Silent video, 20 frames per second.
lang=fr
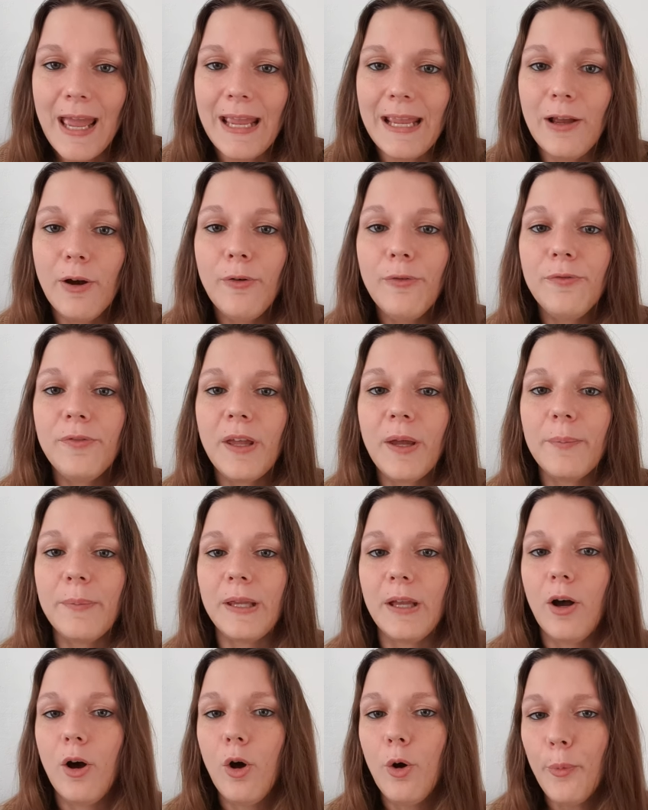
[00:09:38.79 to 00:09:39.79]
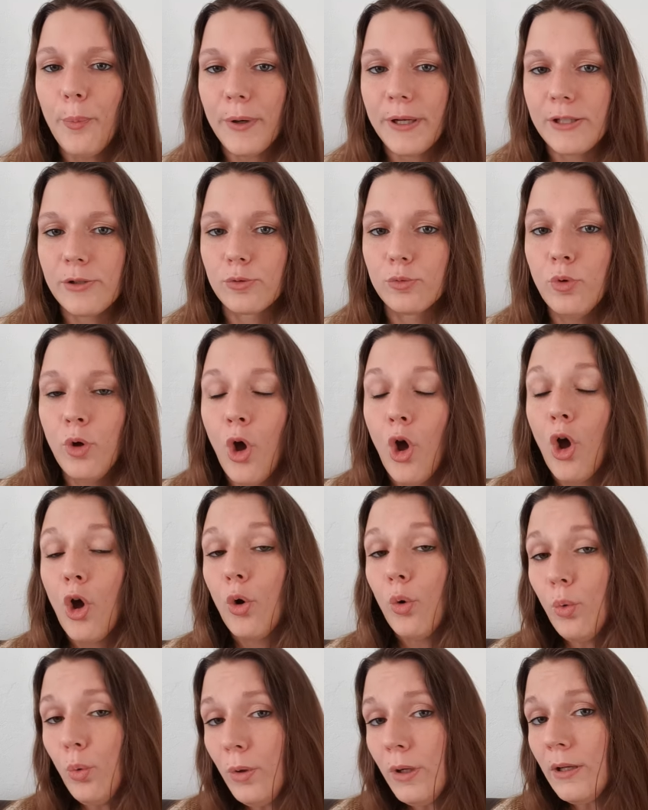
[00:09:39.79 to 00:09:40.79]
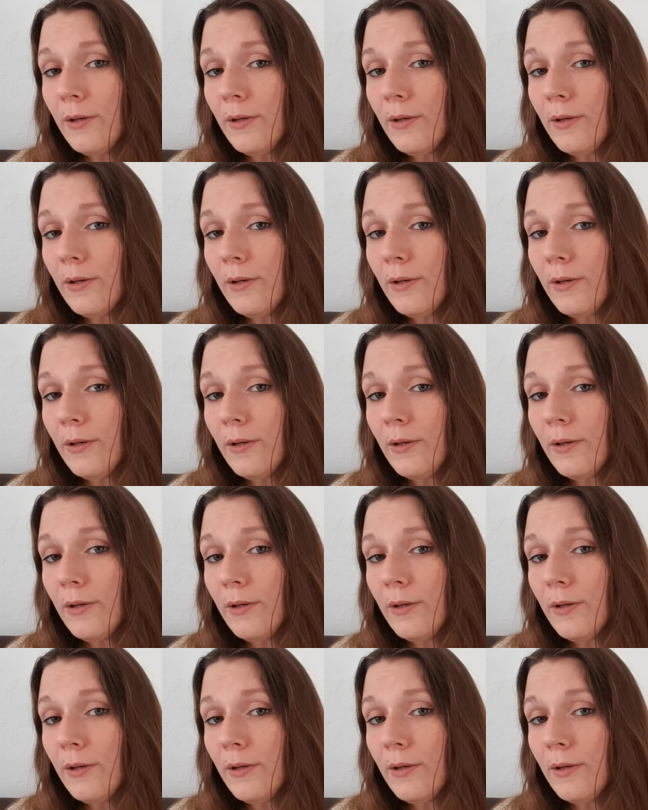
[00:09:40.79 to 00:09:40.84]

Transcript: et enfermer en prison où